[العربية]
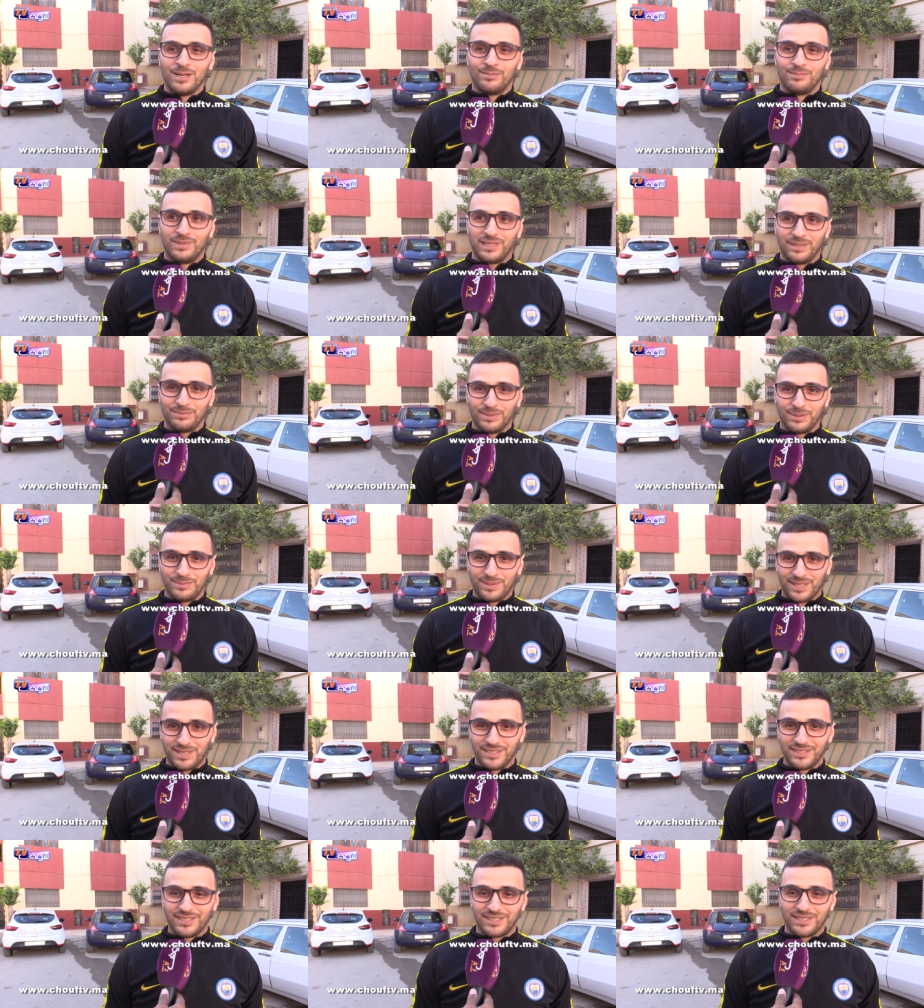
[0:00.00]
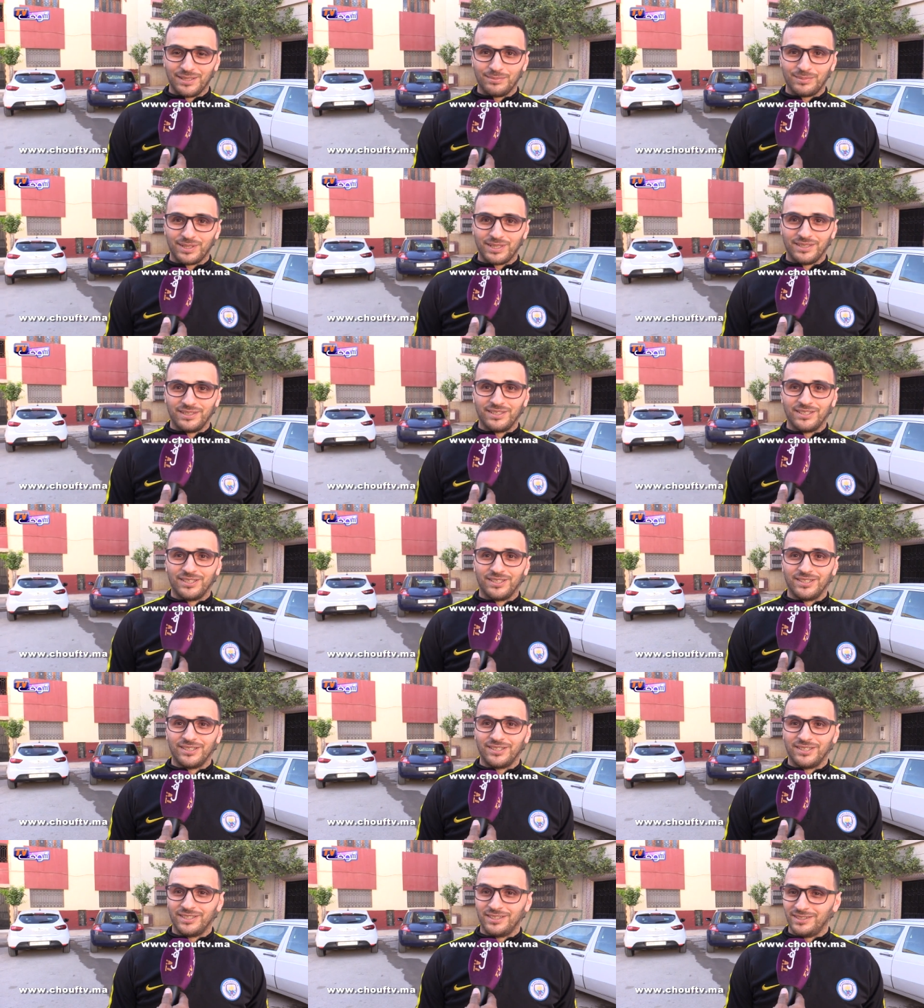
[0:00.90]
من هذا المباراه هذا كنبغي
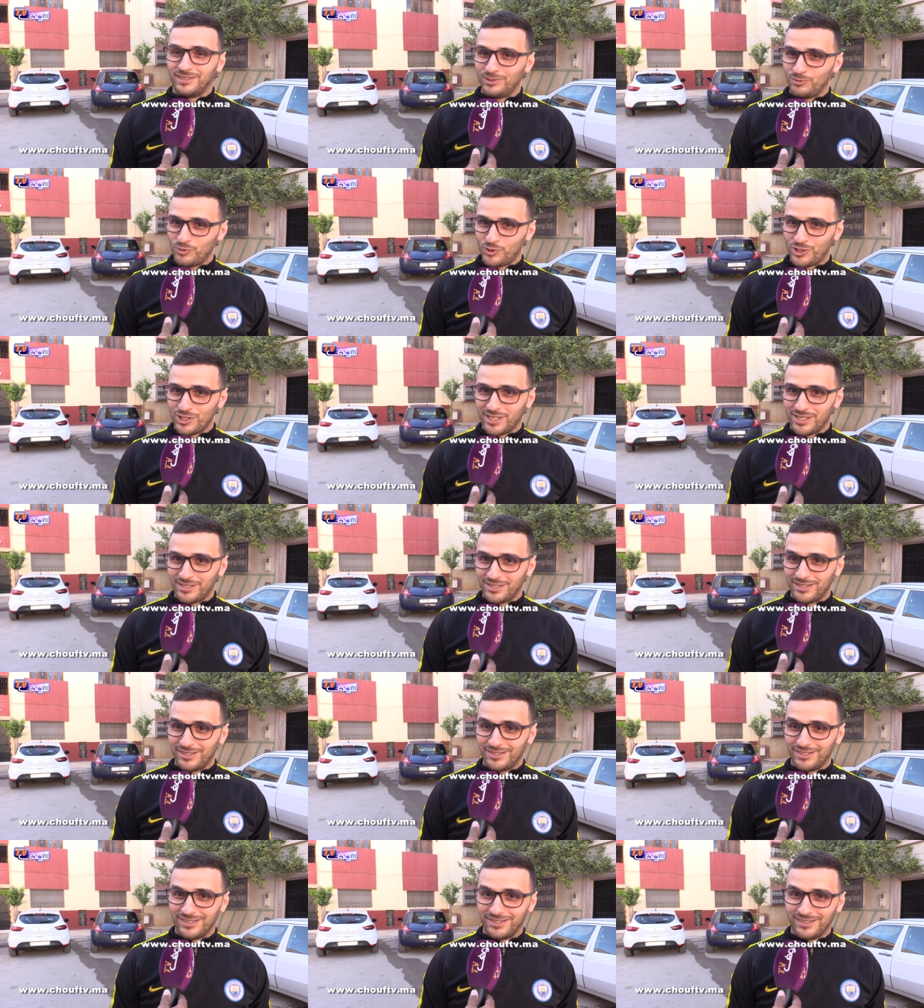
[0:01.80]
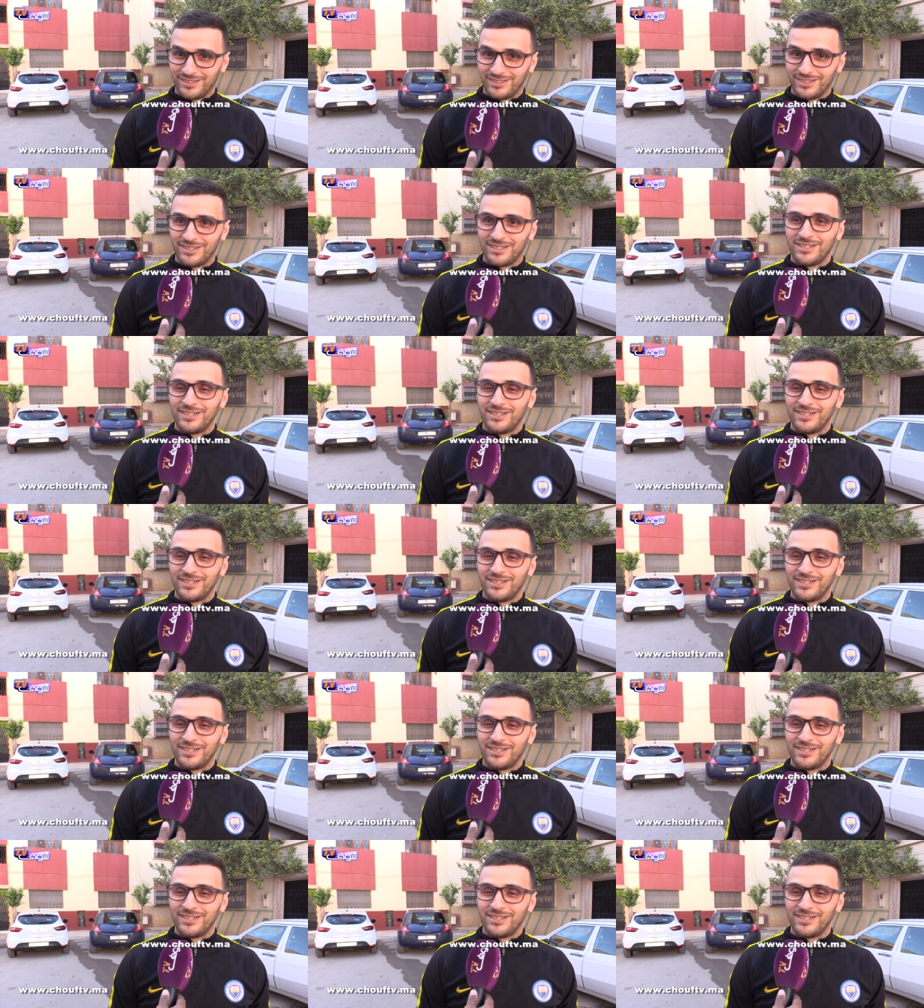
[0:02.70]
نوجه